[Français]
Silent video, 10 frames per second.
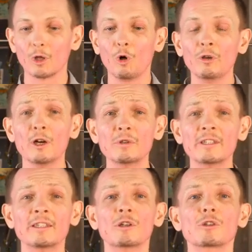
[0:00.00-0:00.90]
on a
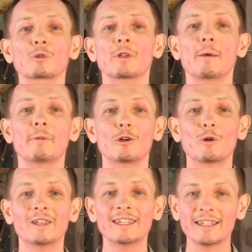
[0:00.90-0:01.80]
aussi euh, ce qu'on appelle
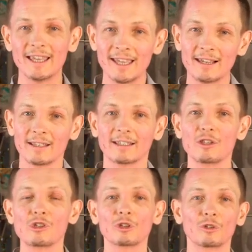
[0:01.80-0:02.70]
le inhale, qui est
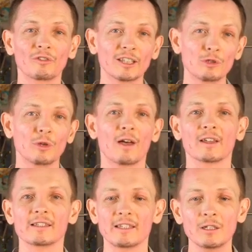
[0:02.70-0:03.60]
une sorte de friture
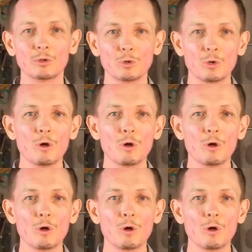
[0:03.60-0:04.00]
inversée.